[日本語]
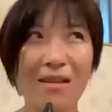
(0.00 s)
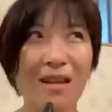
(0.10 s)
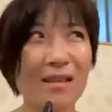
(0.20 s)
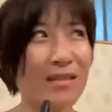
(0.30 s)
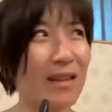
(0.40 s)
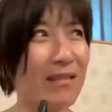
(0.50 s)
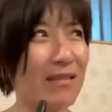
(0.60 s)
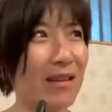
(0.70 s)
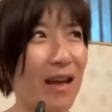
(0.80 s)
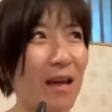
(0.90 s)
なんてい
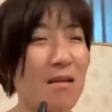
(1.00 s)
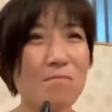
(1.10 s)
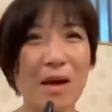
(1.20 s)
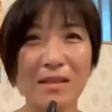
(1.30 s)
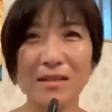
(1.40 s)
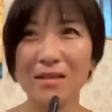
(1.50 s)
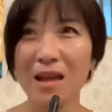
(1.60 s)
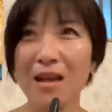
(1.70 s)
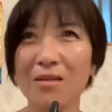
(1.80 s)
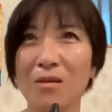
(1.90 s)
うか
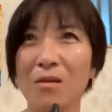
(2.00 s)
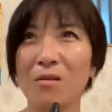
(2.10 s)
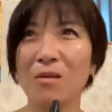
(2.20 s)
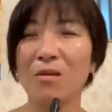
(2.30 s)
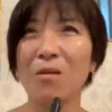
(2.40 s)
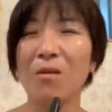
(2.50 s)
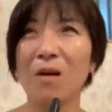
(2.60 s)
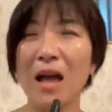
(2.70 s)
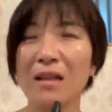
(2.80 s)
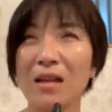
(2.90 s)
マスタードを
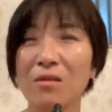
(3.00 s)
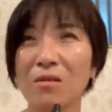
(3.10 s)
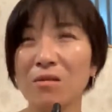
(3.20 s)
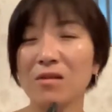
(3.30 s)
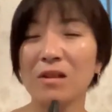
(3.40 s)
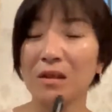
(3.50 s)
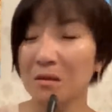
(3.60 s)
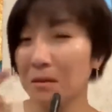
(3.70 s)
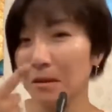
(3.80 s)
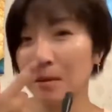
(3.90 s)
鼻の奥に
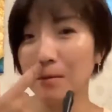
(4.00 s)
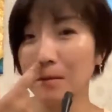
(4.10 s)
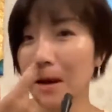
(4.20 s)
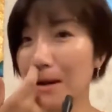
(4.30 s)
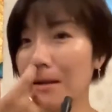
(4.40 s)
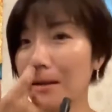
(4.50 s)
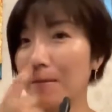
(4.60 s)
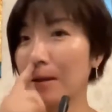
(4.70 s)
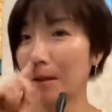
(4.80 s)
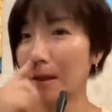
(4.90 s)
塗られた
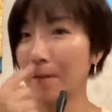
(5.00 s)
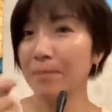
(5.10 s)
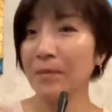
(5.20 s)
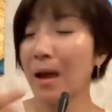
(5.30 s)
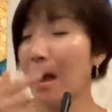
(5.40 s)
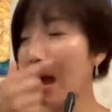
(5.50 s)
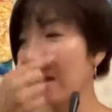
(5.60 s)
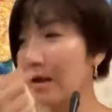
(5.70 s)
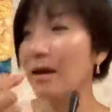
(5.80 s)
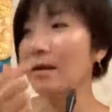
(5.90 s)
みたいな。
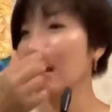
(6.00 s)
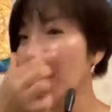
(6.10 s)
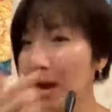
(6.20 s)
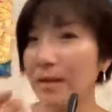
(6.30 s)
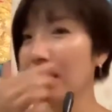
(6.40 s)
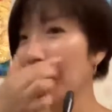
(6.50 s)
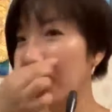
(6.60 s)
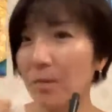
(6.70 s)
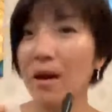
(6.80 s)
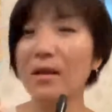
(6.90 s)
鼻かんでも鼻か
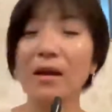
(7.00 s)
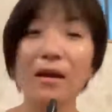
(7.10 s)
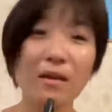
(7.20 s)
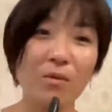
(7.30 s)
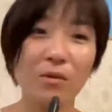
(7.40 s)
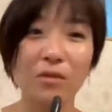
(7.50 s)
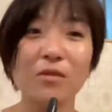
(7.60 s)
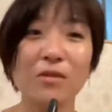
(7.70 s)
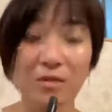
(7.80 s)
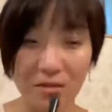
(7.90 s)
んでも鼻かんでもその
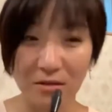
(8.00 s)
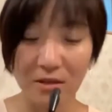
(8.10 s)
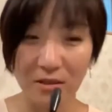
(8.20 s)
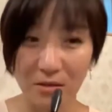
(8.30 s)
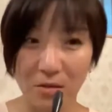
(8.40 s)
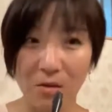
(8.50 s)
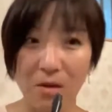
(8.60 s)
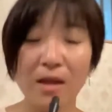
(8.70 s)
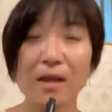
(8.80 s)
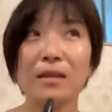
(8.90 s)
匂いするんですよ。
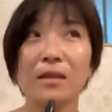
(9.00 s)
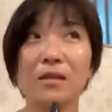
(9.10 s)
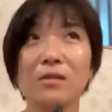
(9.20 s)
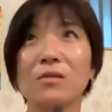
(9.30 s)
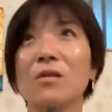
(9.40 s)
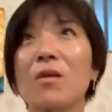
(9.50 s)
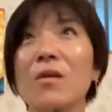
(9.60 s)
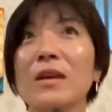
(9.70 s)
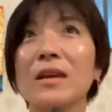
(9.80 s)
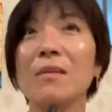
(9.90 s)
ですっ
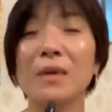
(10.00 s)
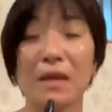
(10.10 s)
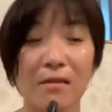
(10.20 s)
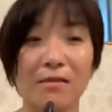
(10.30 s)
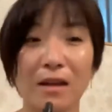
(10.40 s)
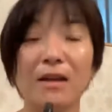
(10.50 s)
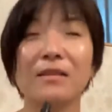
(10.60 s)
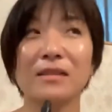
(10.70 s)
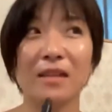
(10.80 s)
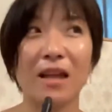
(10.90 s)
ごいケミカルな
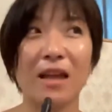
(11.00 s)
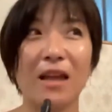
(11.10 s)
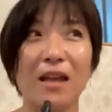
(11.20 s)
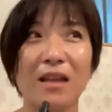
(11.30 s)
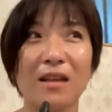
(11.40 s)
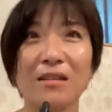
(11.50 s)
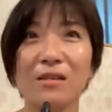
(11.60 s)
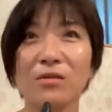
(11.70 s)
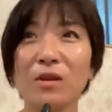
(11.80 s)
感じで、でそ